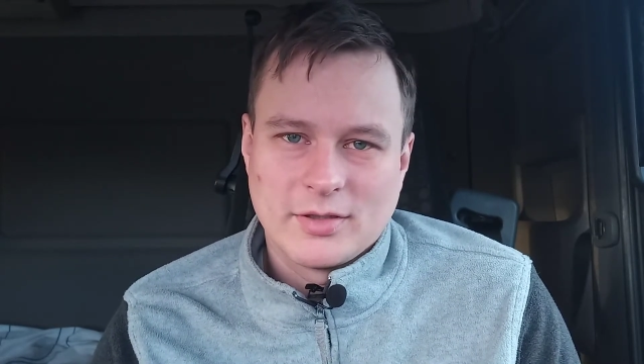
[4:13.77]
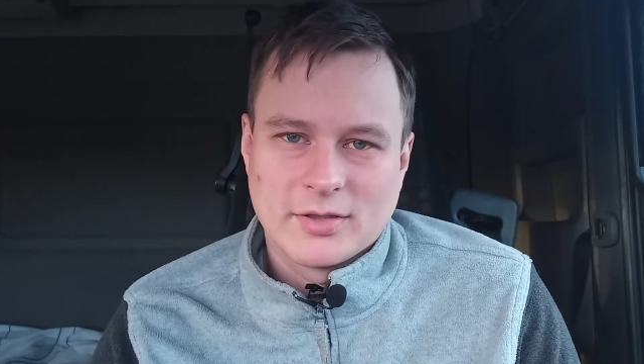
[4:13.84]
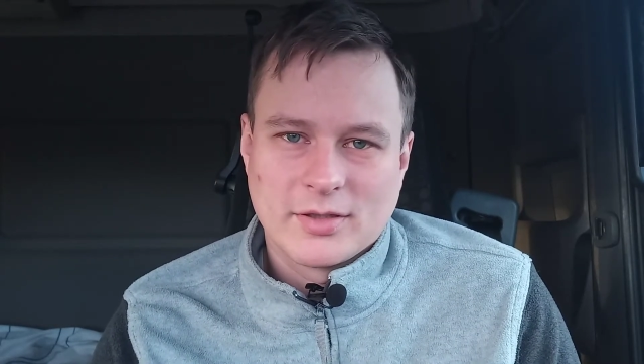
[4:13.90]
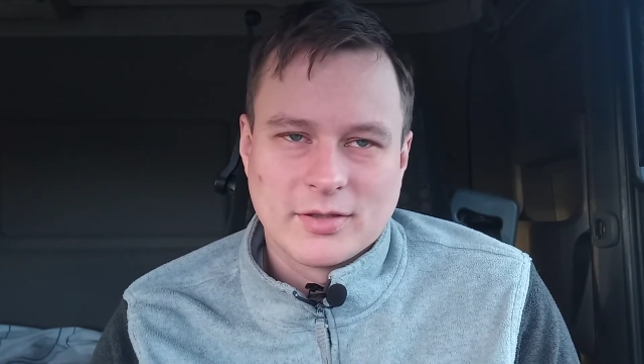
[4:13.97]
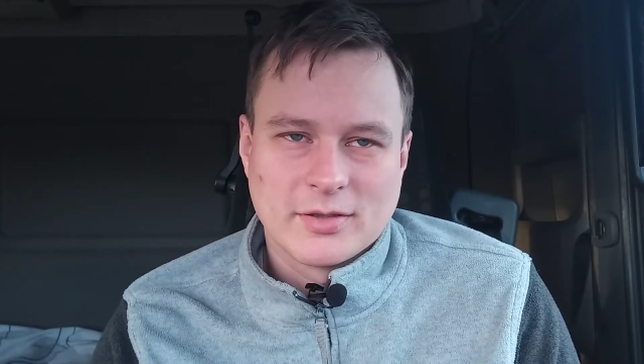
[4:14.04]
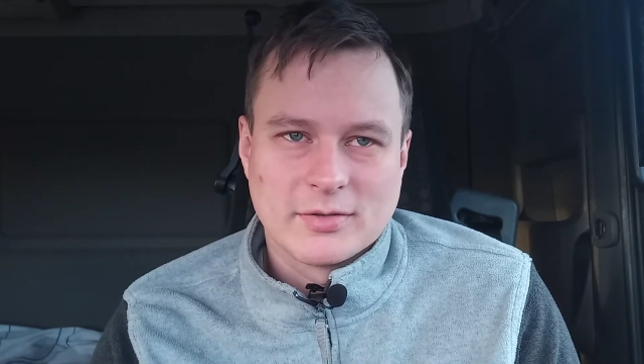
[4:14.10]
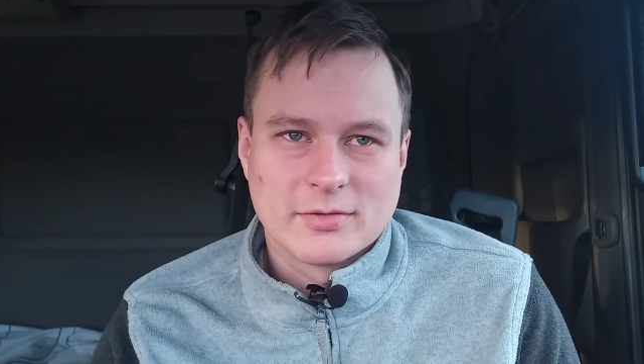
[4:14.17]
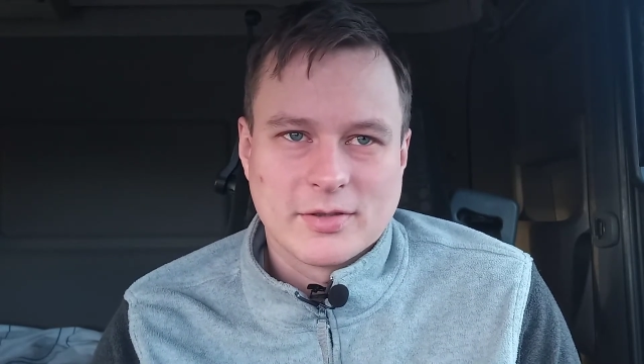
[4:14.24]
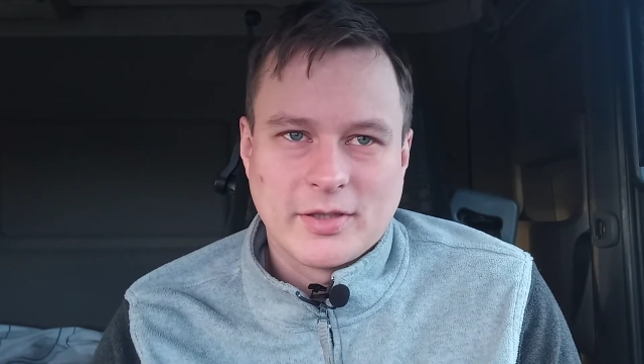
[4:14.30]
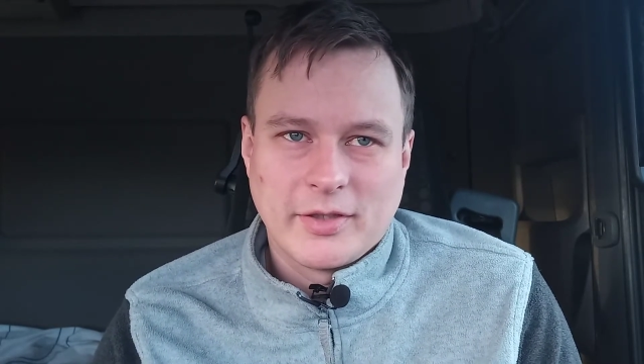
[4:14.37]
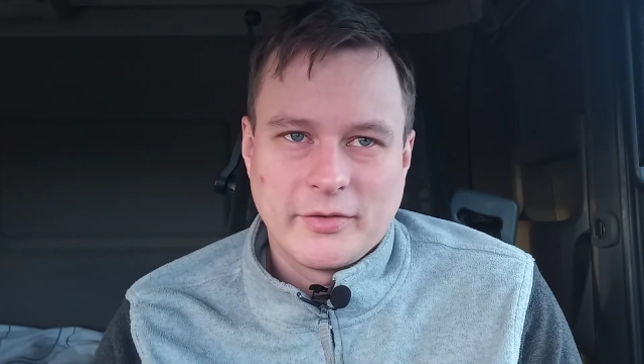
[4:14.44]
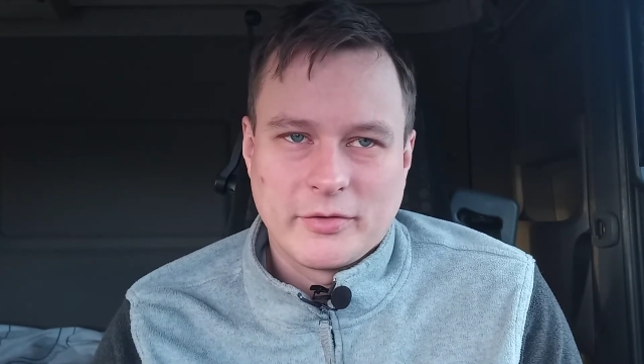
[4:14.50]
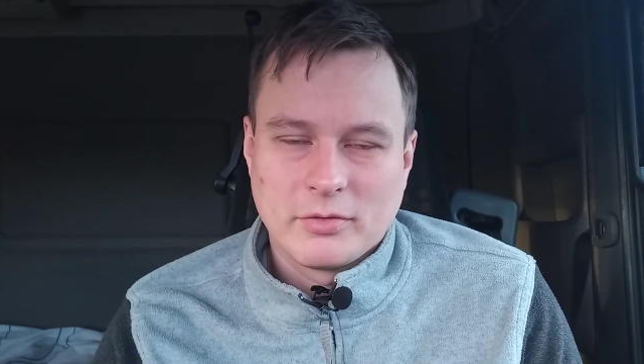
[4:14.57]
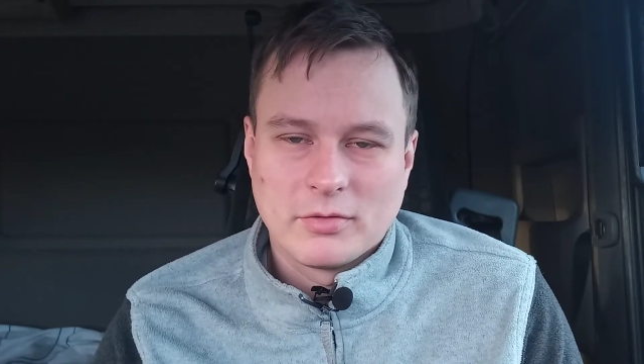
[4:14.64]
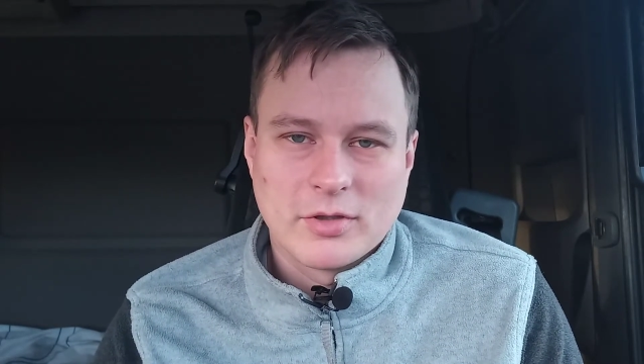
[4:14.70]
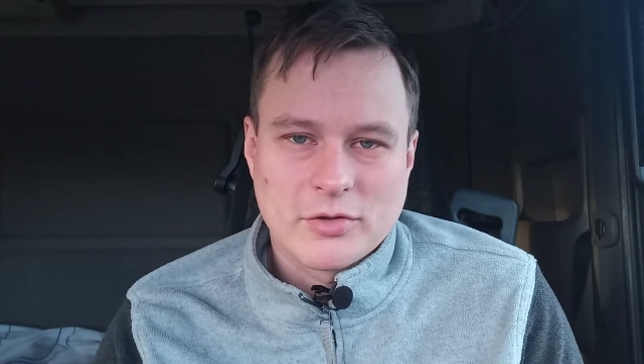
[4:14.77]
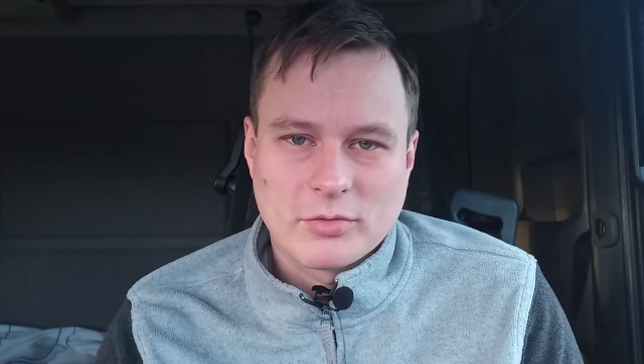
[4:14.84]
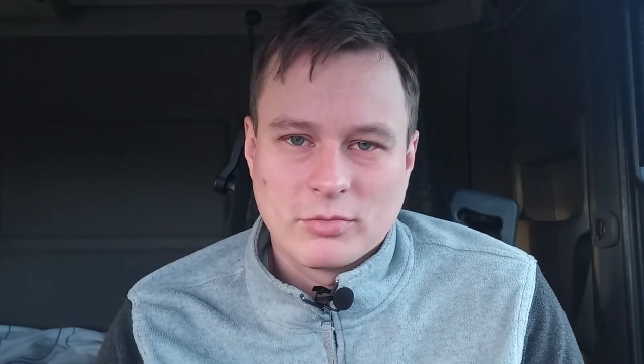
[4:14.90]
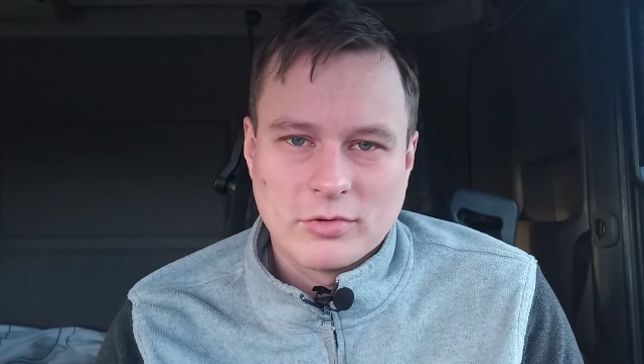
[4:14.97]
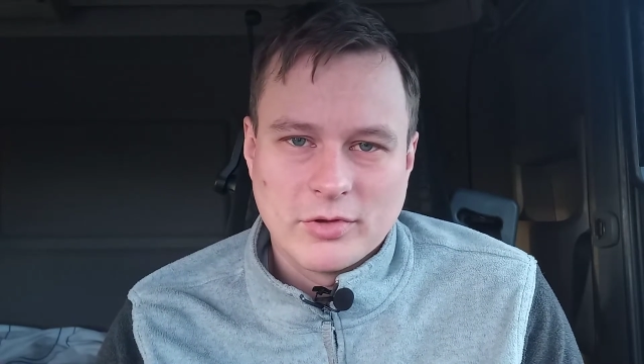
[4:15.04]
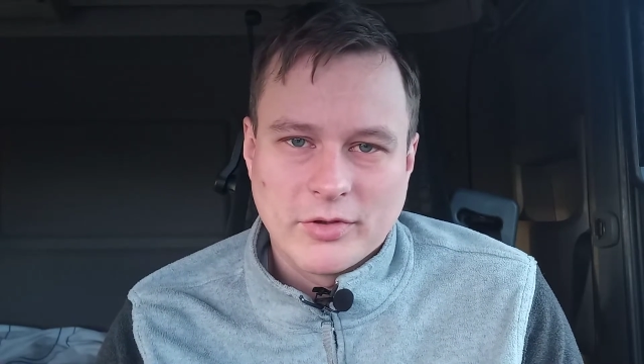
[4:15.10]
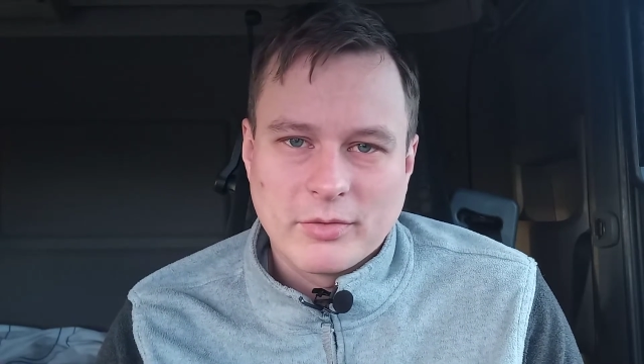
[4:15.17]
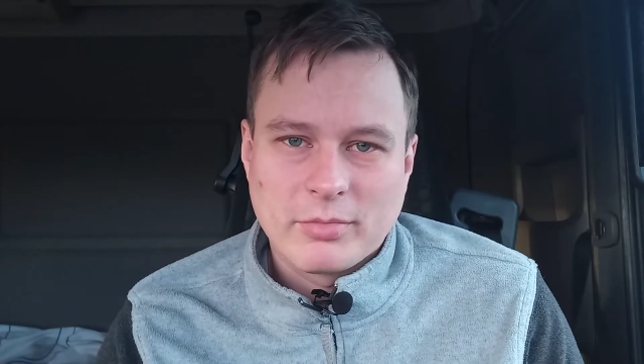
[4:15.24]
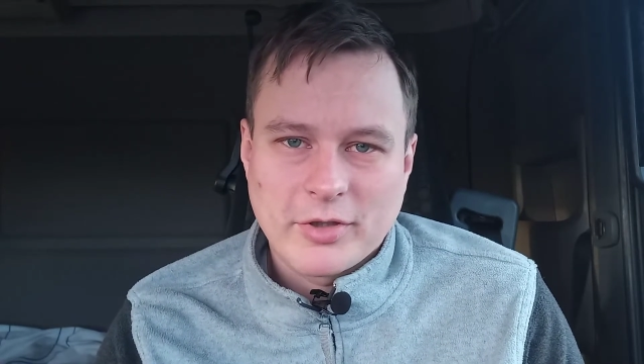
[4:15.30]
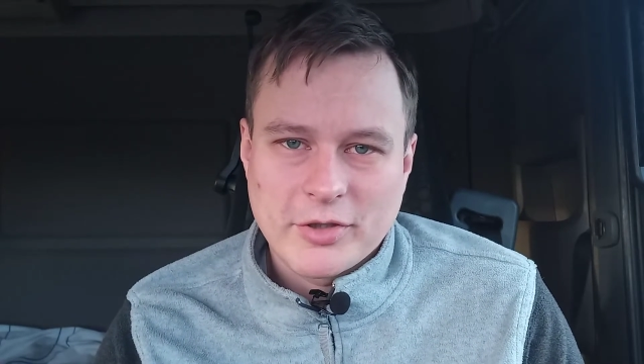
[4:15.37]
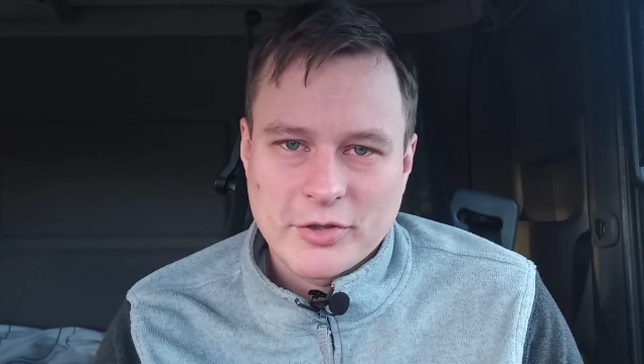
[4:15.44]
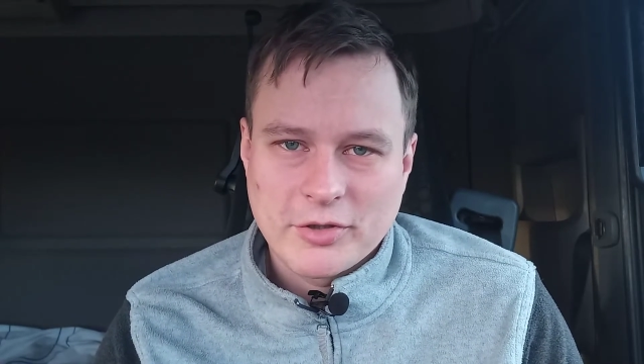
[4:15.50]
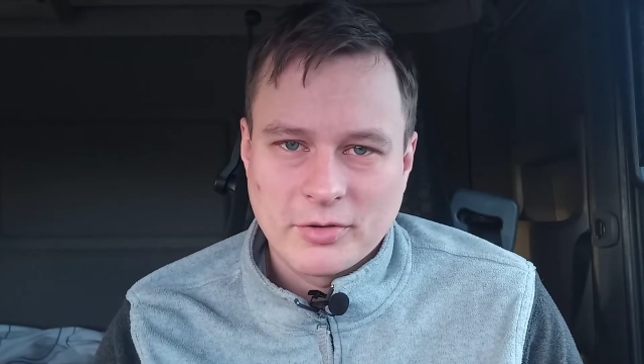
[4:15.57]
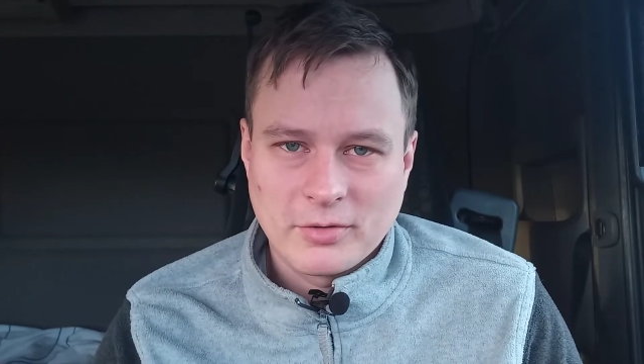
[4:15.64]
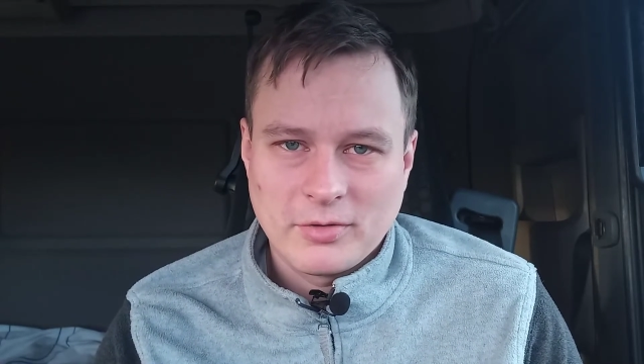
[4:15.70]
Это, скорее всего, даже будет
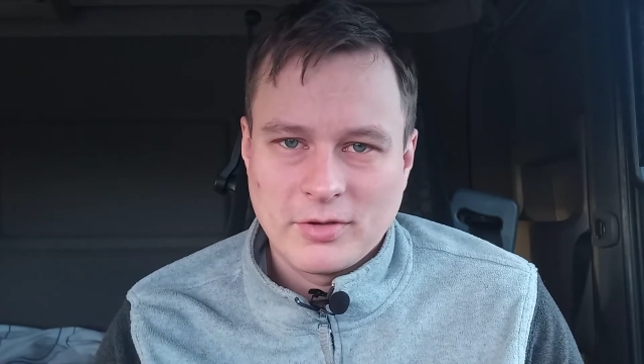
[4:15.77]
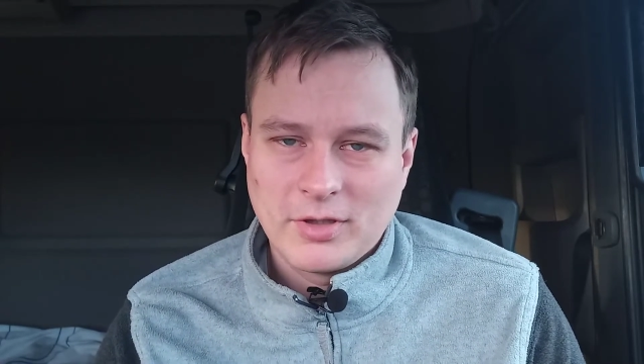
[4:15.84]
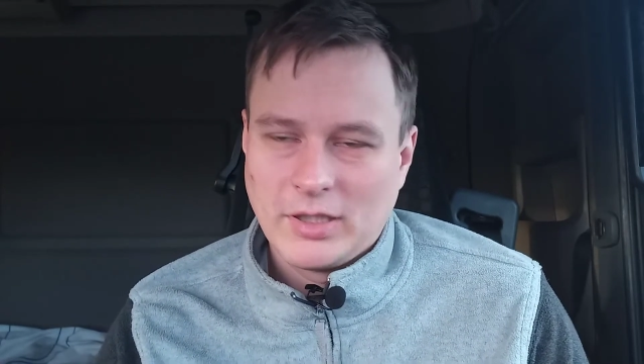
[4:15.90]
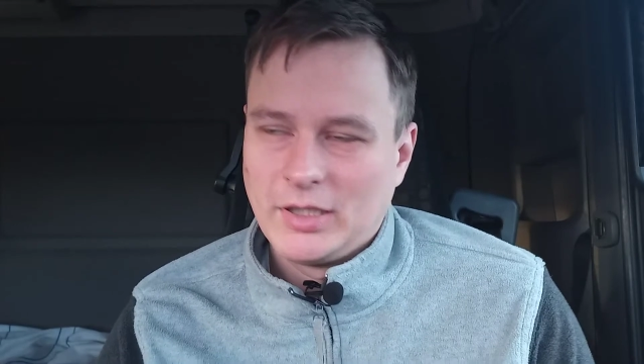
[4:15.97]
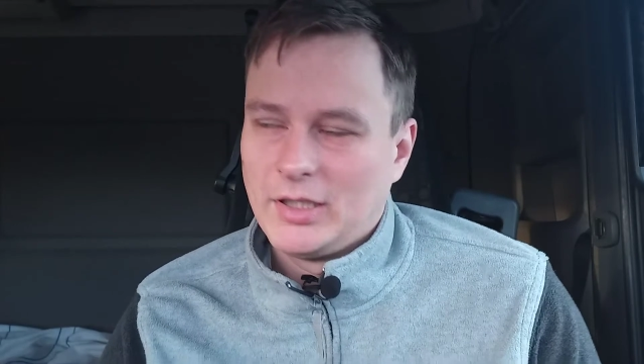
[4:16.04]
запрещено.